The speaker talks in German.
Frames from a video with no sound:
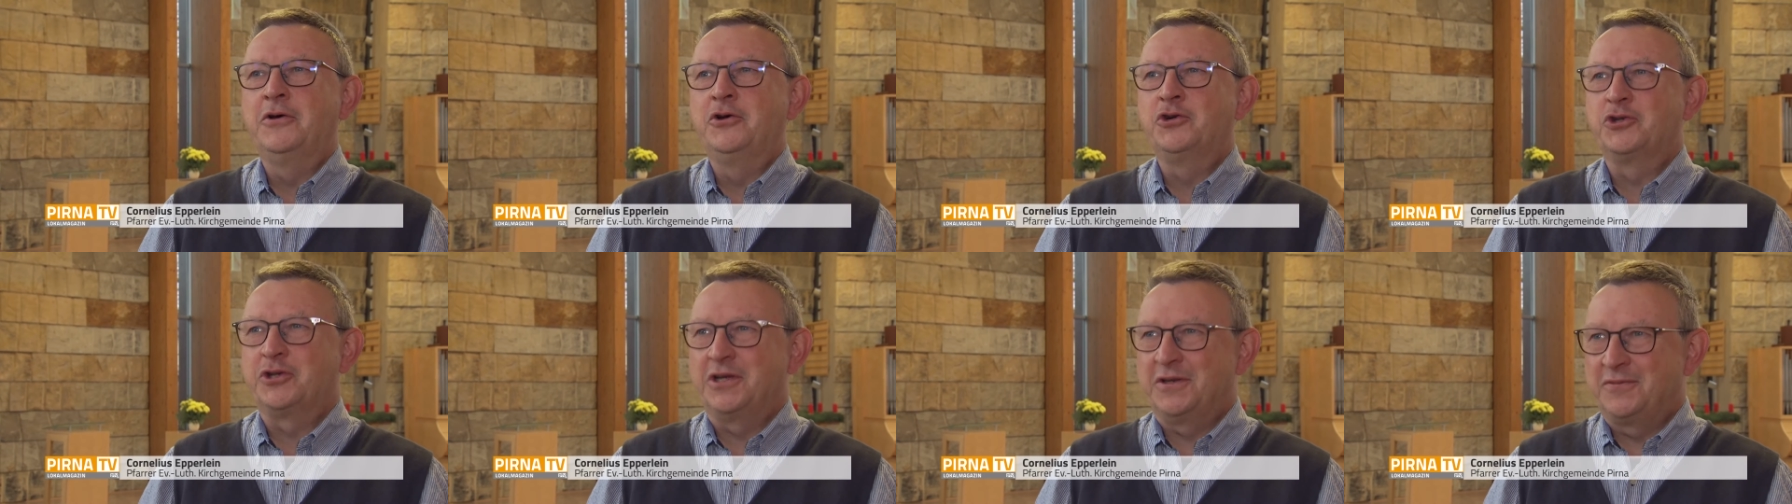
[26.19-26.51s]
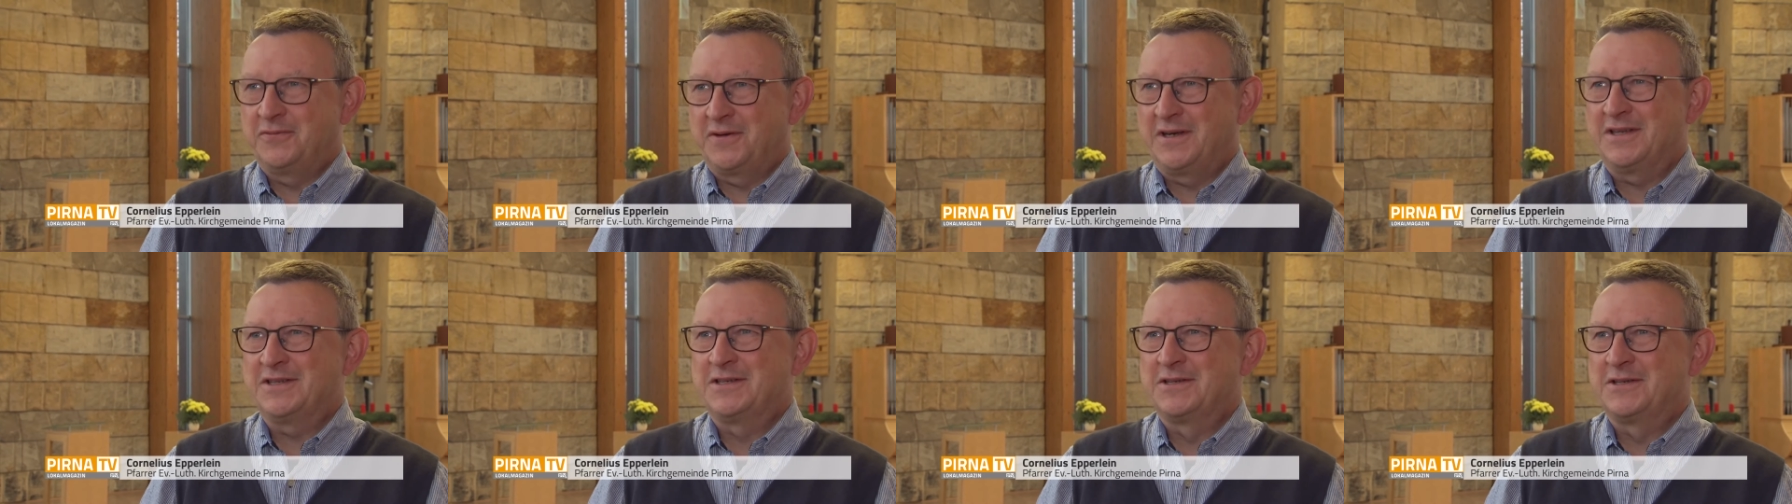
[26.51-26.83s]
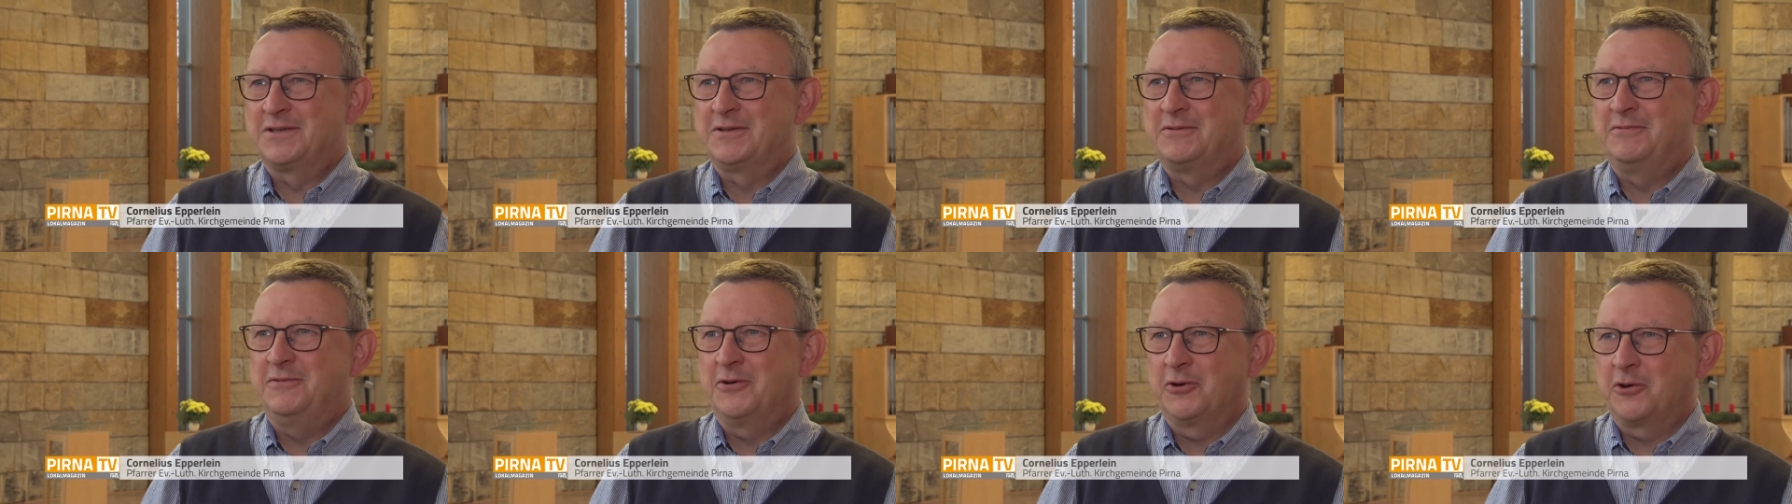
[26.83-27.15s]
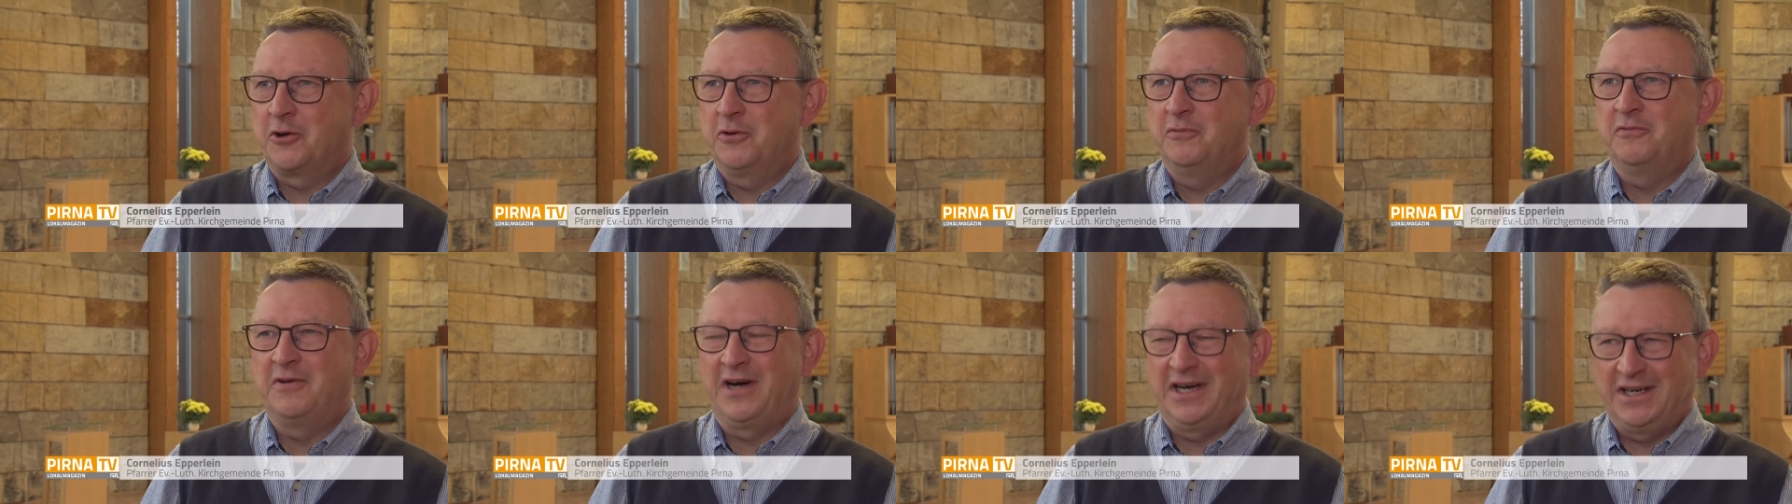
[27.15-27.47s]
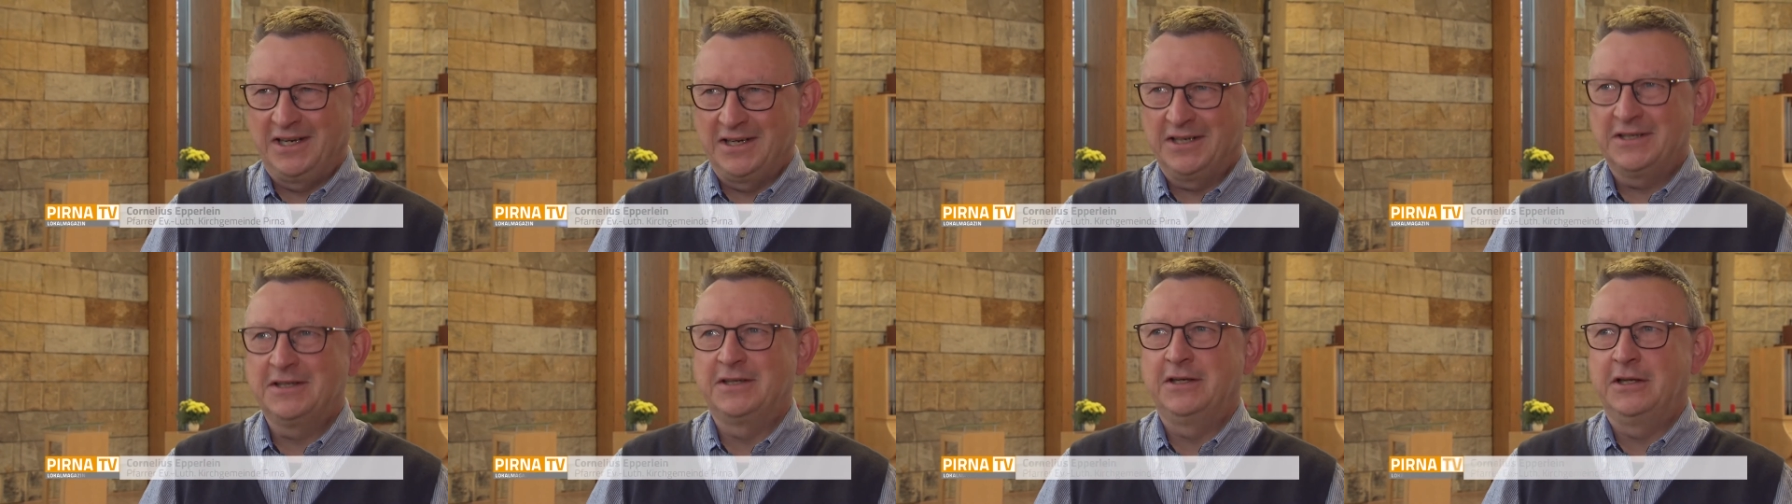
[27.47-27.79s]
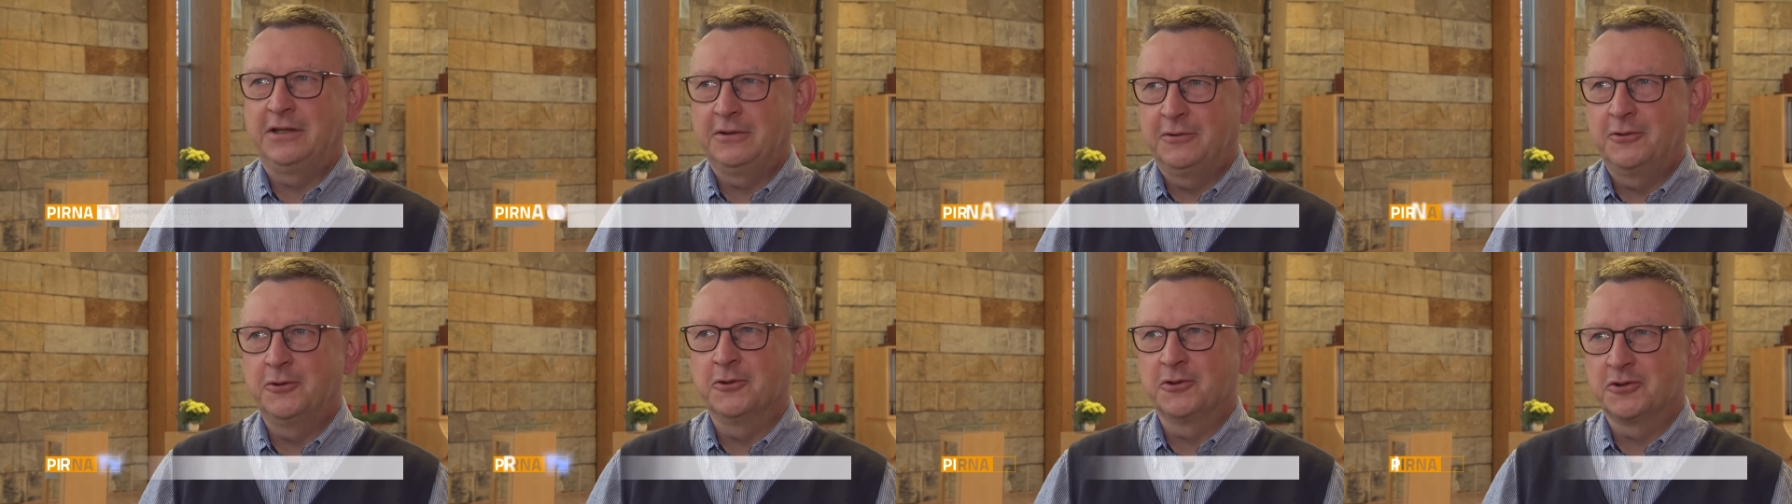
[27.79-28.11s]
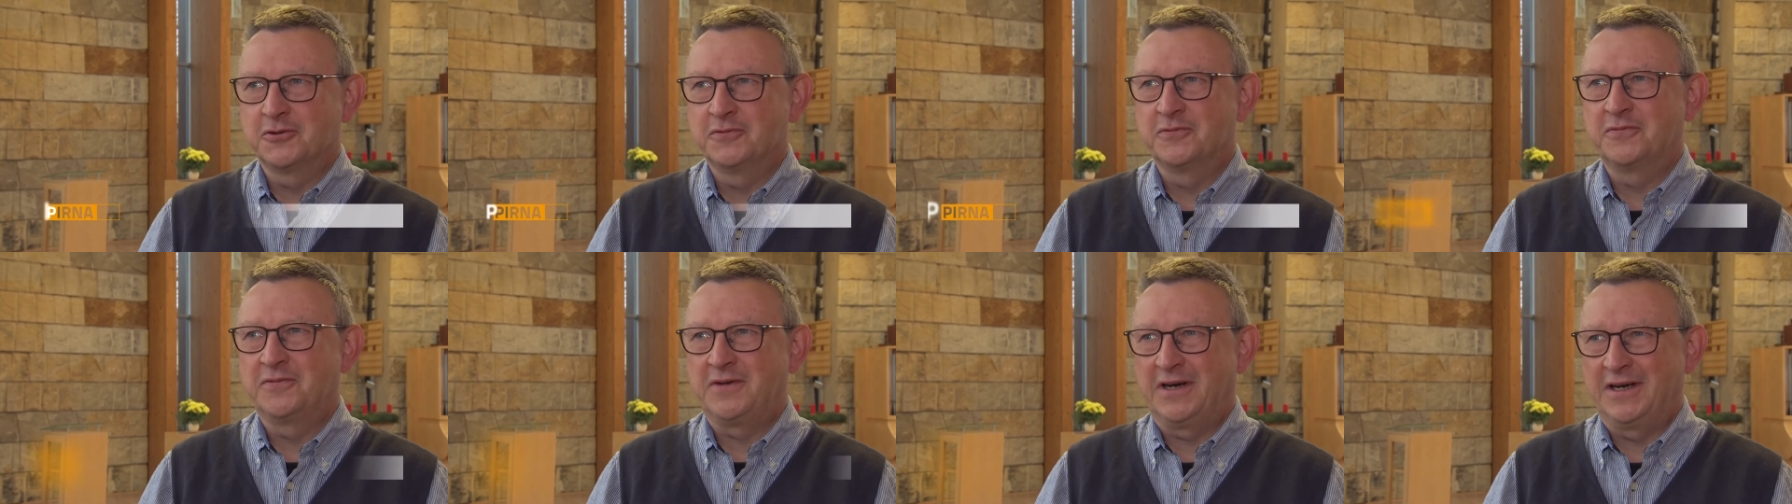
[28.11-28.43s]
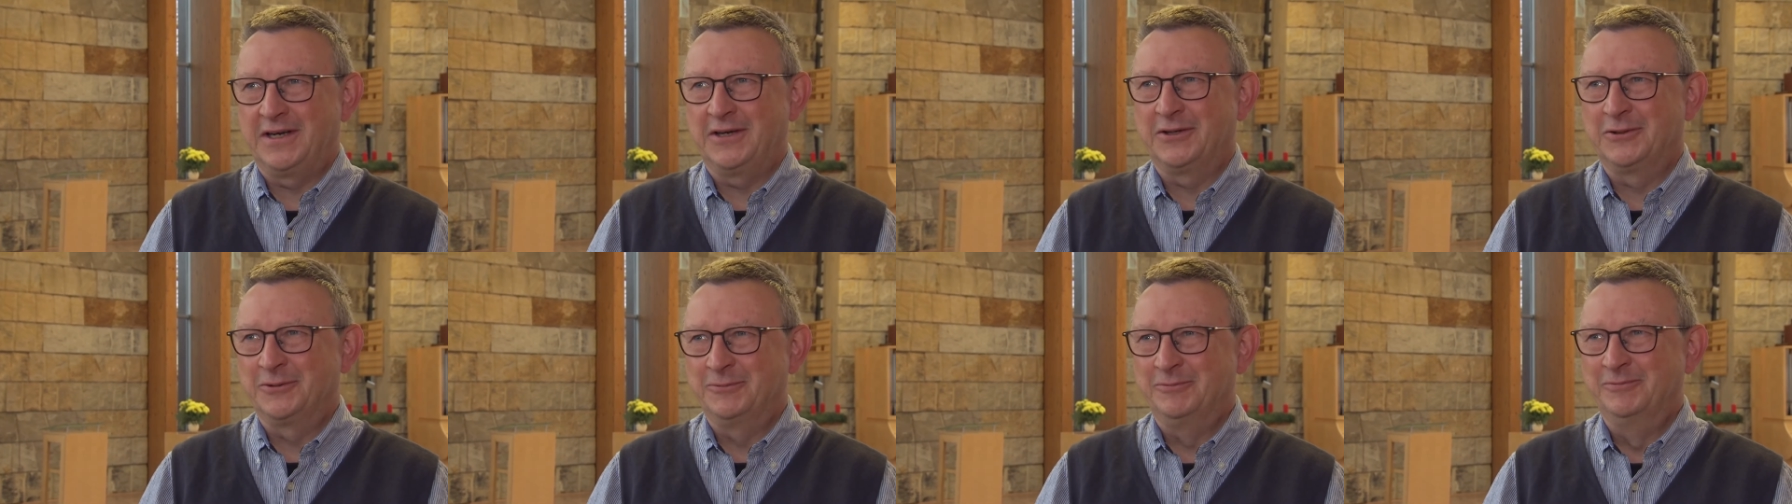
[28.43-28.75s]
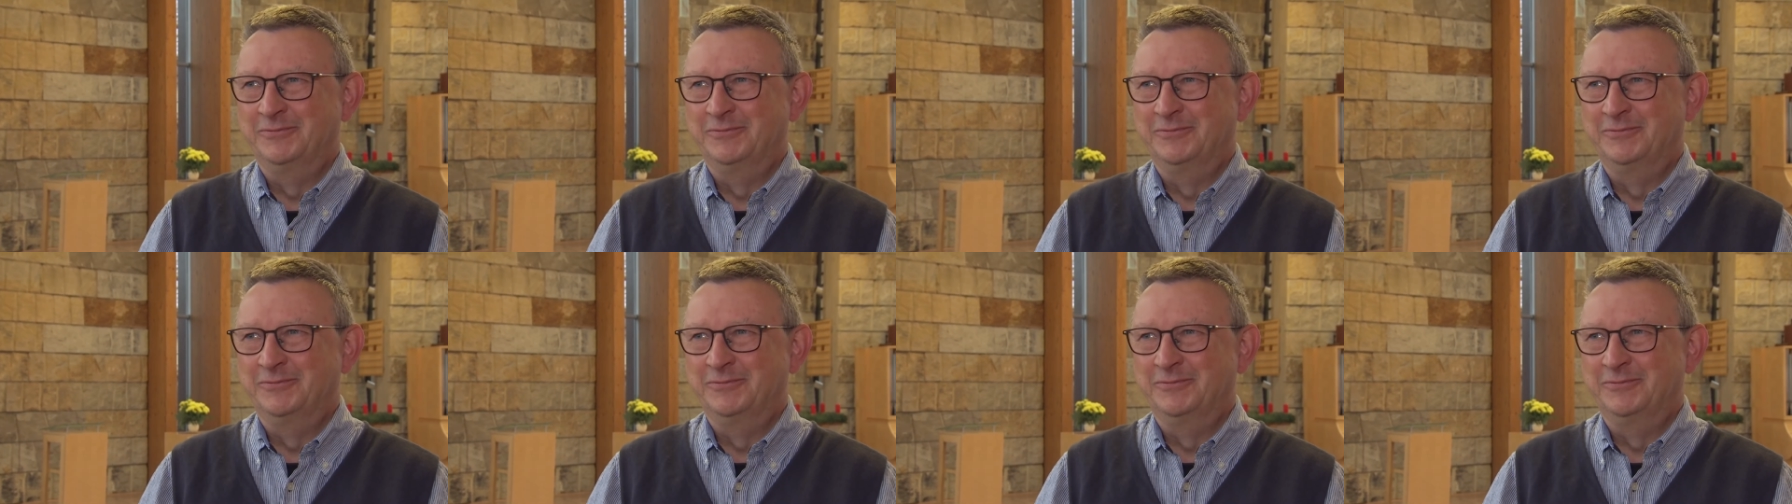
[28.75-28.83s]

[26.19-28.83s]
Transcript: steht fest, wir können Weihnachten in Kirchen feiern.